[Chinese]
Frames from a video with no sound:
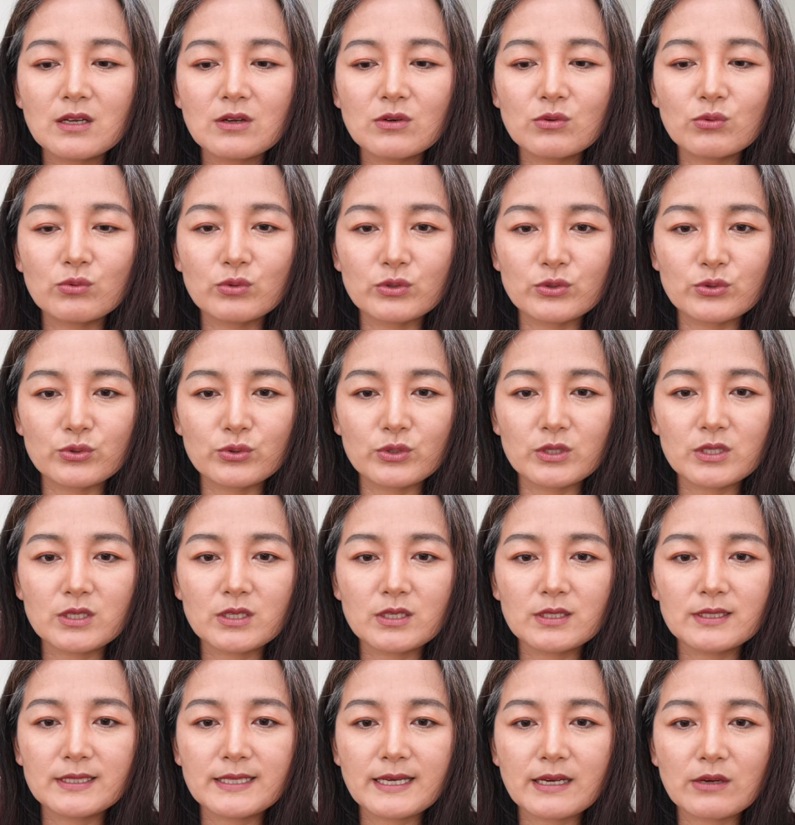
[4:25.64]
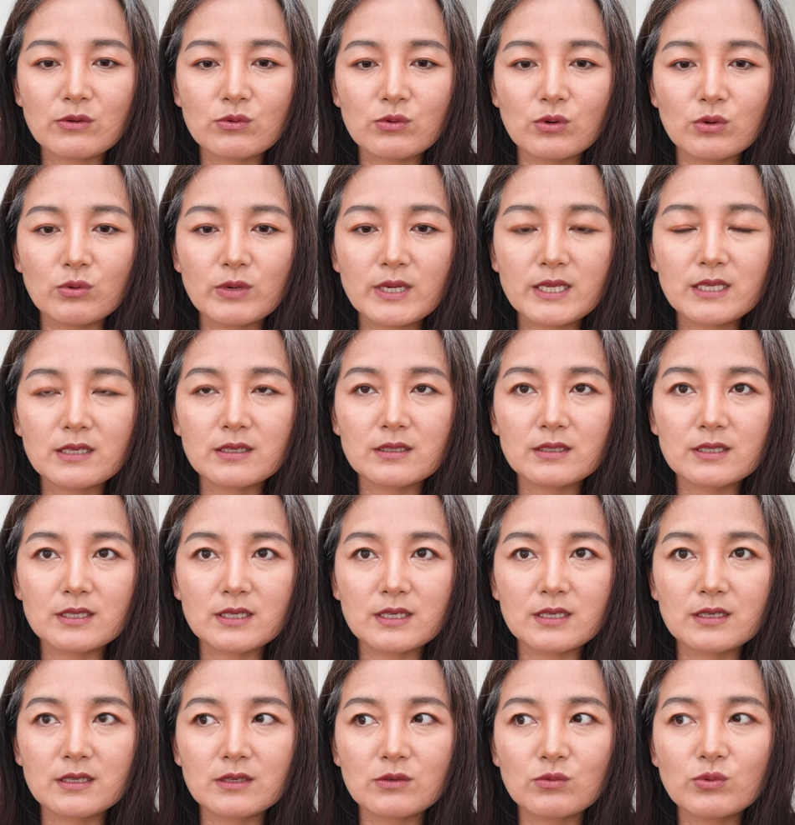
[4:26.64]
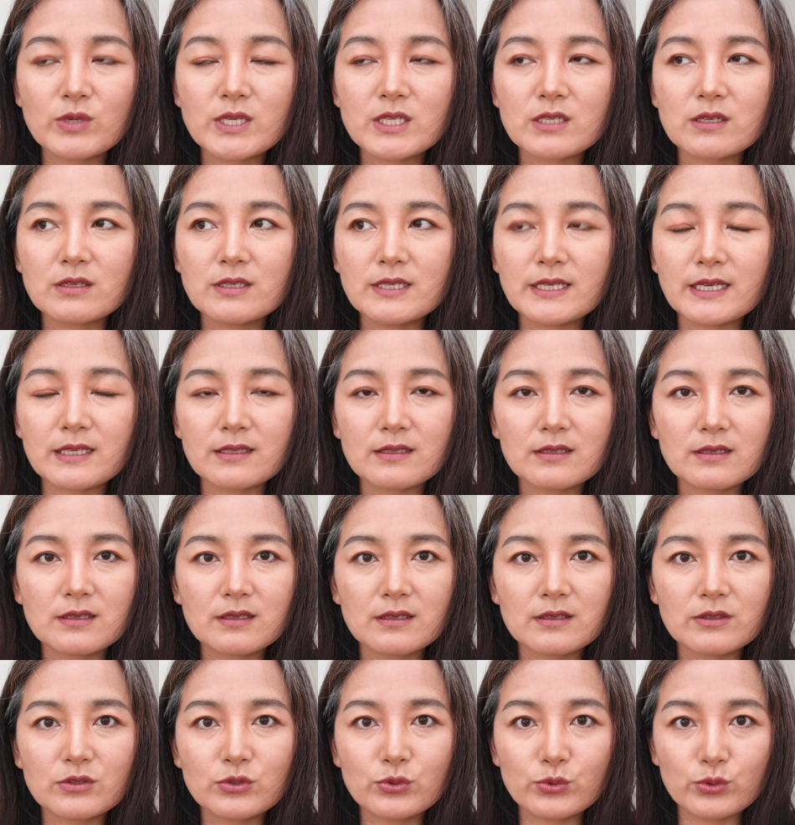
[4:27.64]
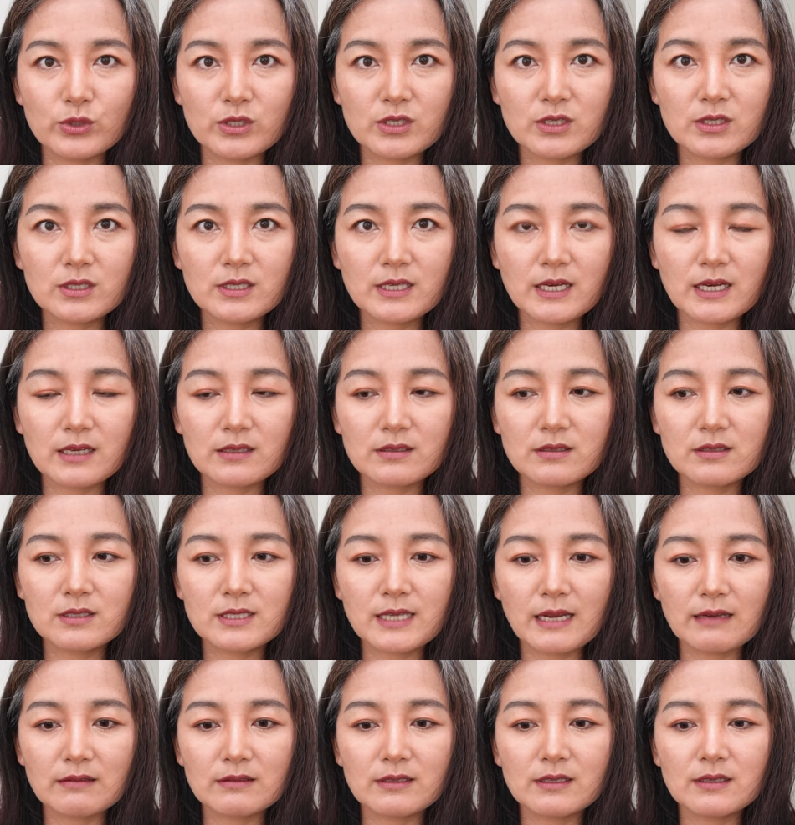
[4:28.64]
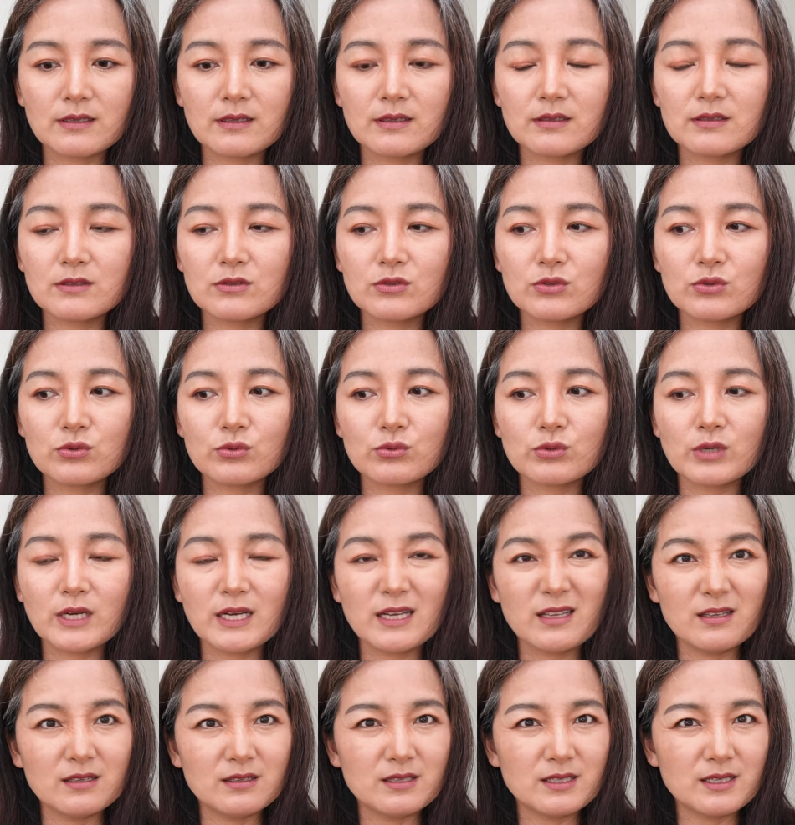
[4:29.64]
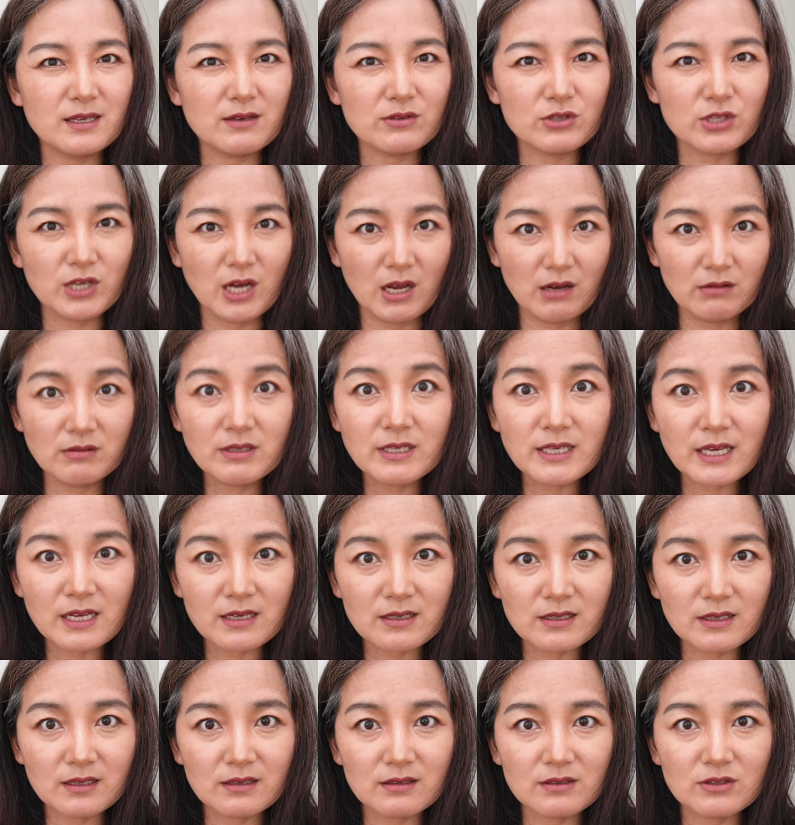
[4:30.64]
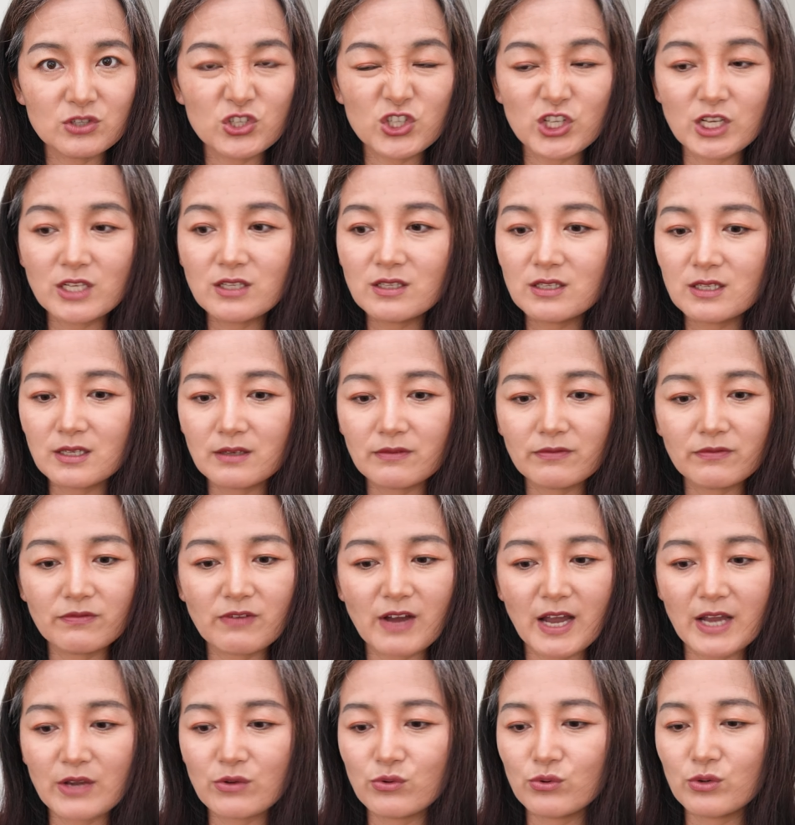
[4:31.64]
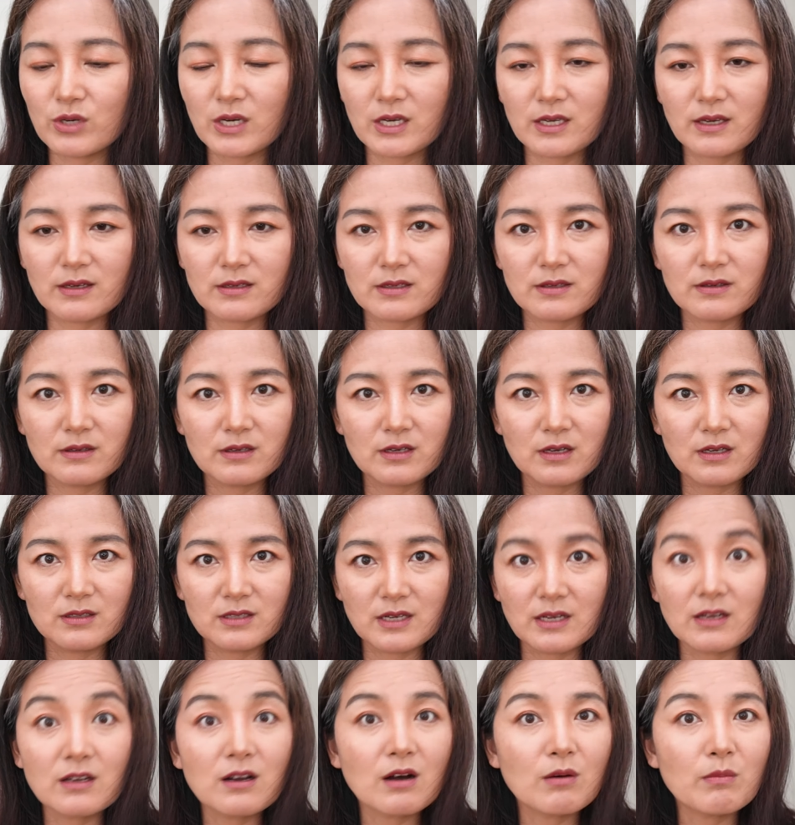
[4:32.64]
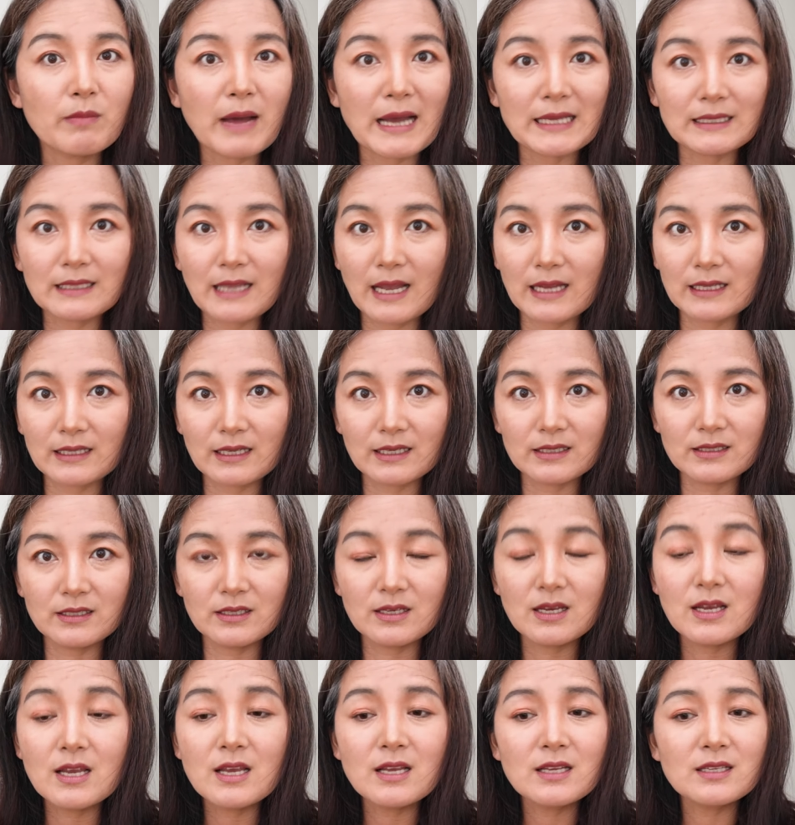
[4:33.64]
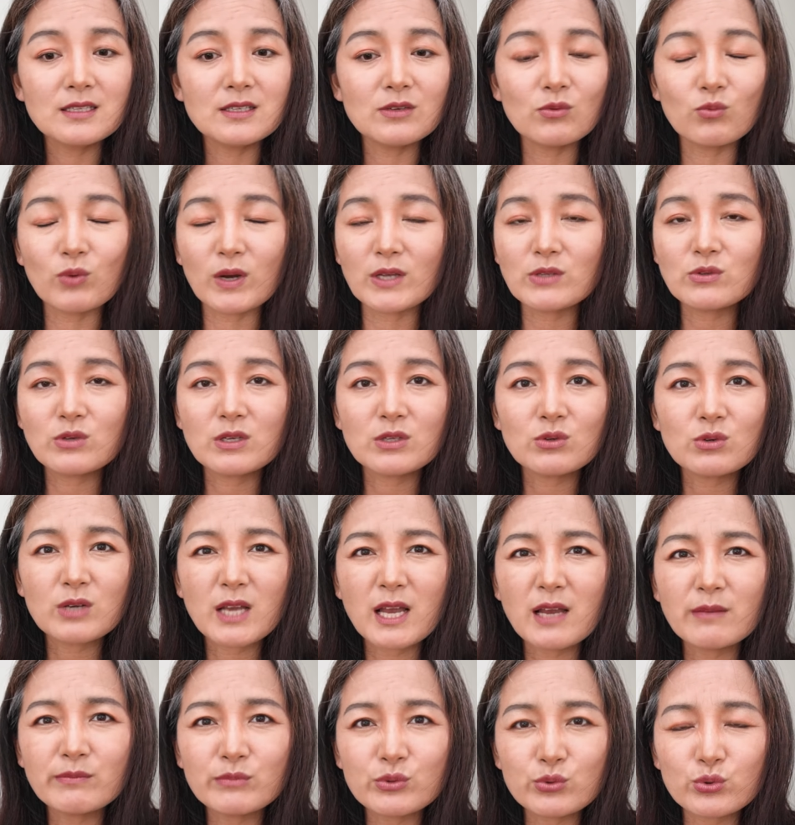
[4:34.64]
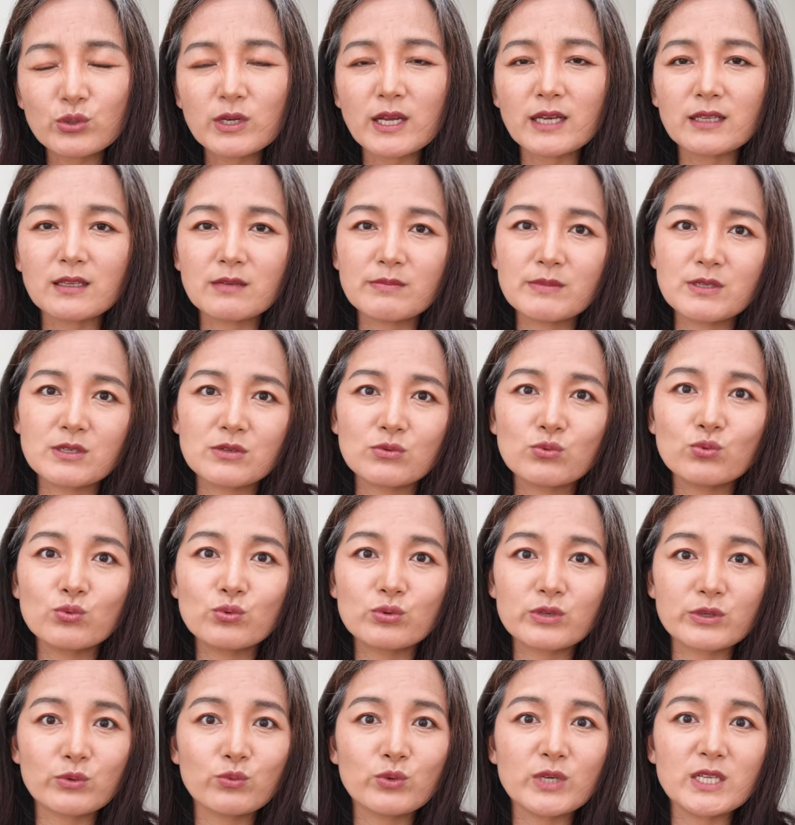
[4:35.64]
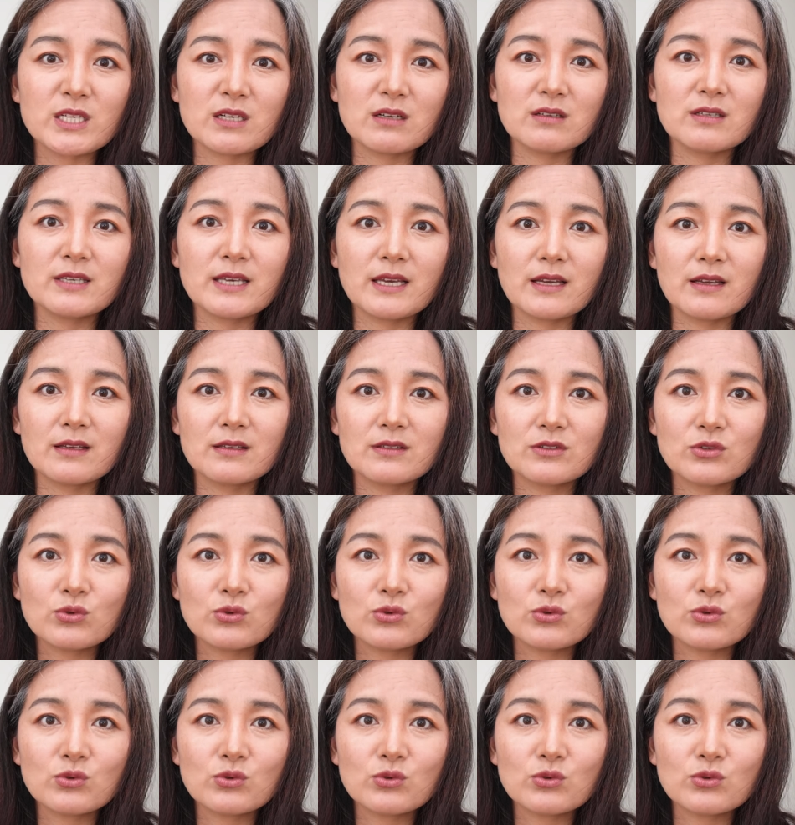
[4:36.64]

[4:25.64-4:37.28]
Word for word: 我觉得在国外的这个未成年的学生啊，长得就很像成年人，身体发育啊也是人高马大的，你你完全都看不出来他们是无未成年。